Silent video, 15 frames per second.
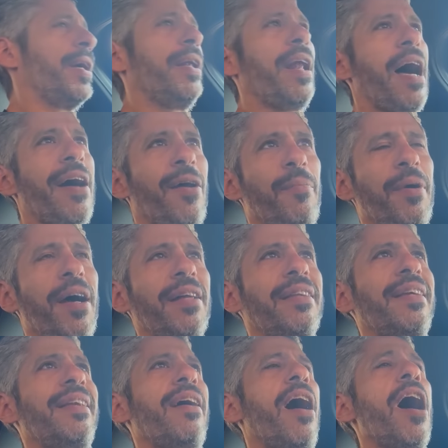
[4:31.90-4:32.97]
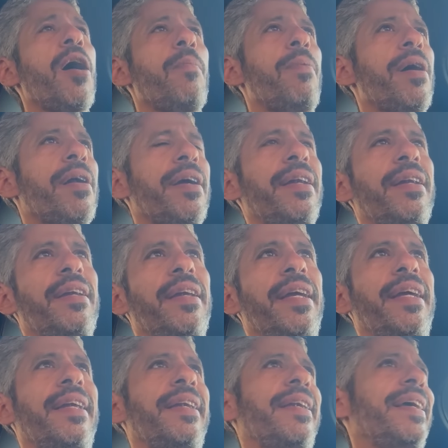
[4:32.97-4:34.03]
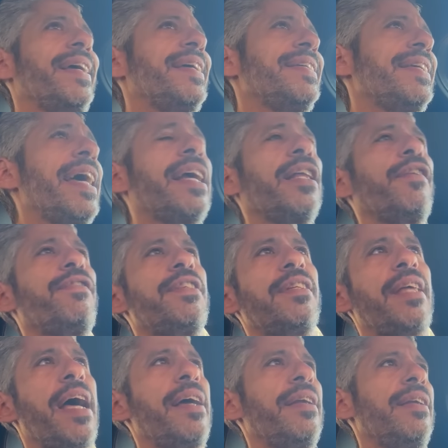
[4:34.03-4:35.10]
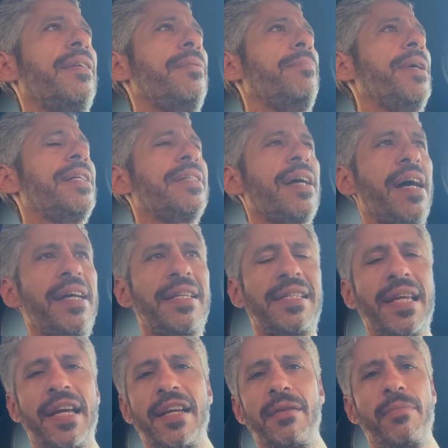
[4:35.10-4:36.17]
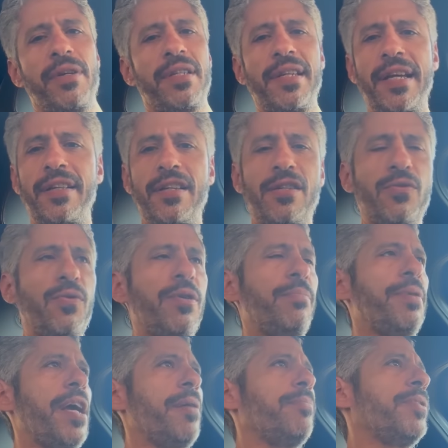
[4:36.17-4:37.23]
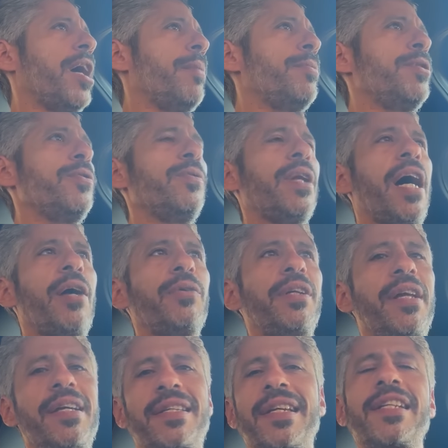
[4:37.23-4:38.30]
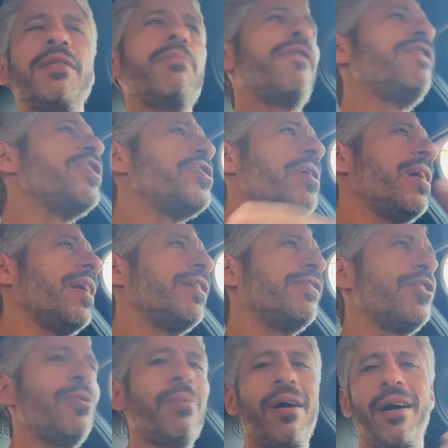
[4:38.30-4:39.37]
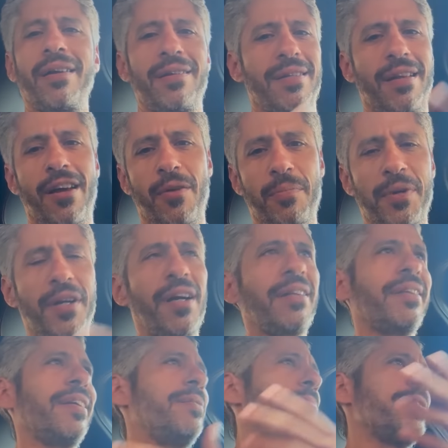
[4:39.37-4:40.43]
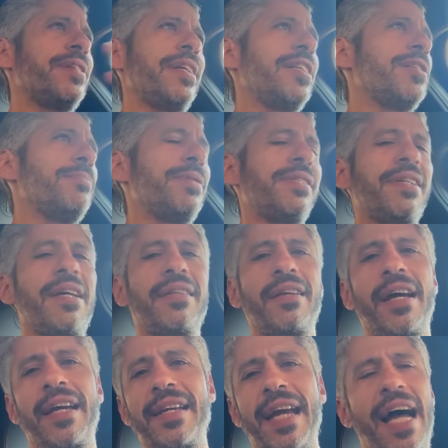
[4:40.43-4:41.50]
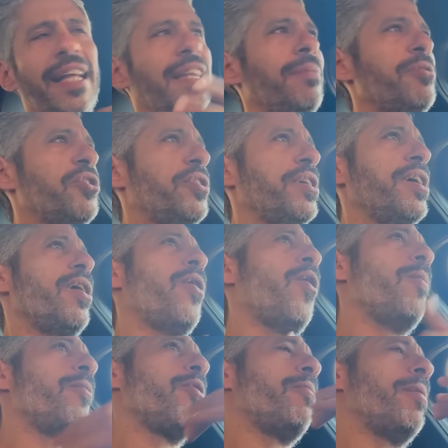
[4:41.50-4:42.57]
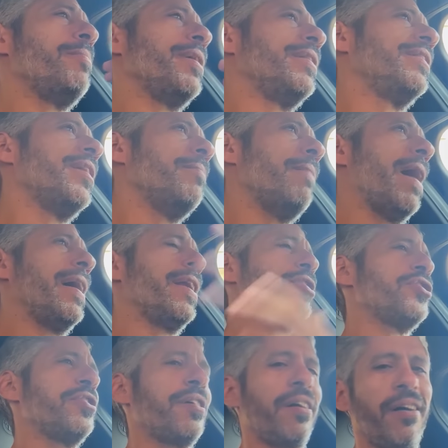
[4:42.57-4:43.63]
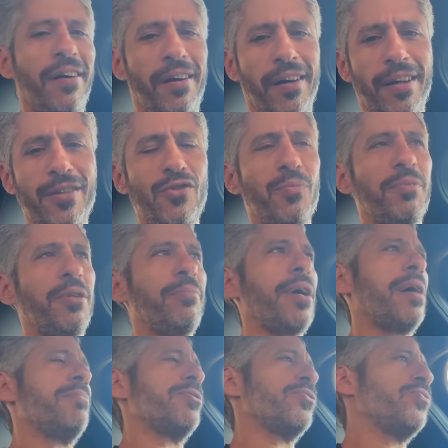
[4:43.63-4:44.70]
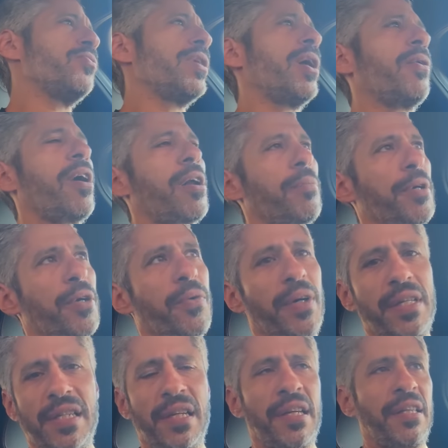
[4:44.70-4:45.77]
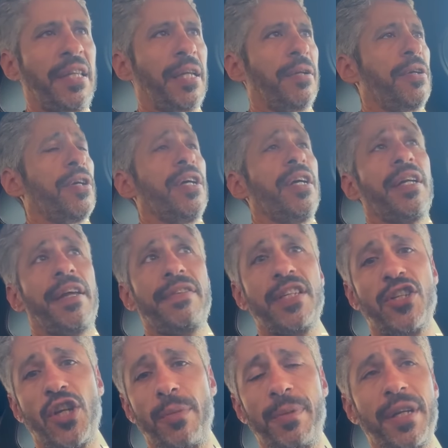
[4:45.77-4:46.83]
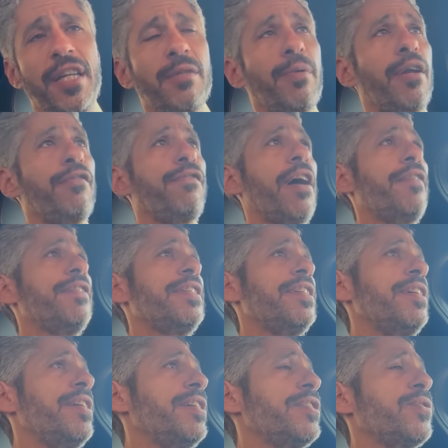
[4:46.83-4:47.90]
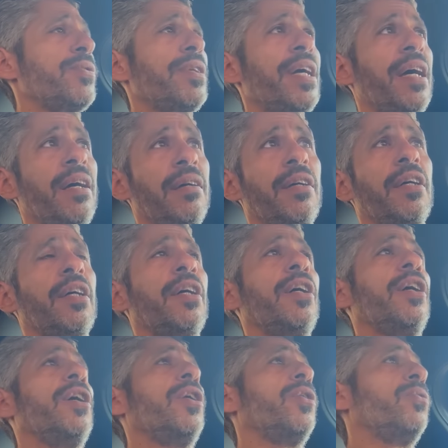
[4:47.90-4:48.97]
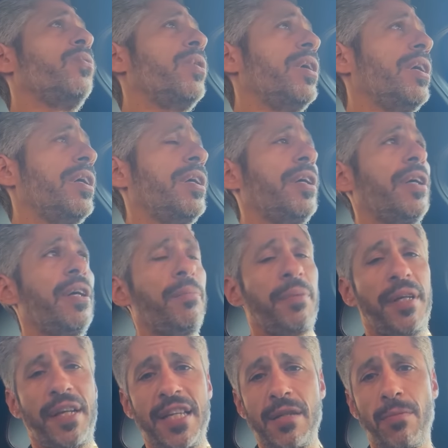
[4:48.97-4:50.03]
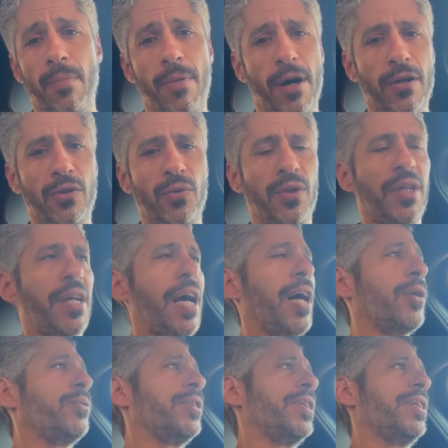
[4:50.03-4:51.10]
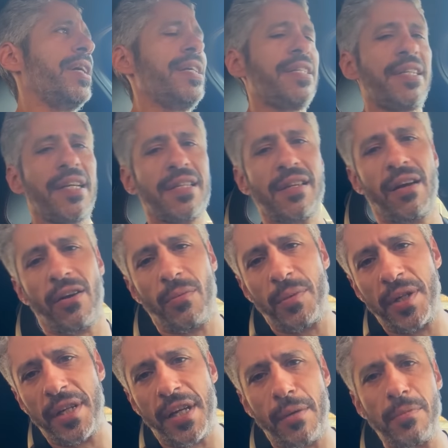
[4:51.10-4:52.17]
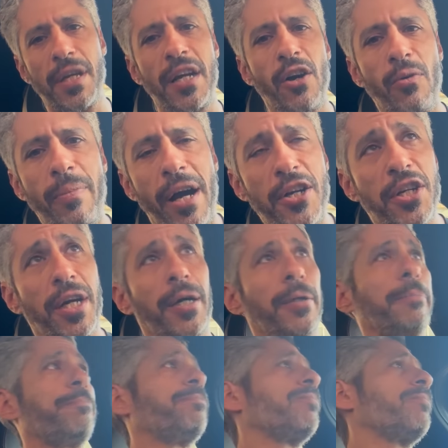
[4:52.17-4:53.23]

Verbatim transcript: العربيات الاكبر الاكزيكتيف سيدان الميد سايز زي المرسيدس والبي ام دبليو والاودي الاي 6 مفيش غلط فيهم خالص عربيات المرسيدس بالذات اي حد بيشتريها عمره ما بيندم على شرائها خالص وبتتباع بسهوله والعربيه كويسه جدا نفس الشيء بالنسبه لل5 سيريز كلها وبالنسبه برضو للاودي الاي 6 عربيه جميله وبعشقها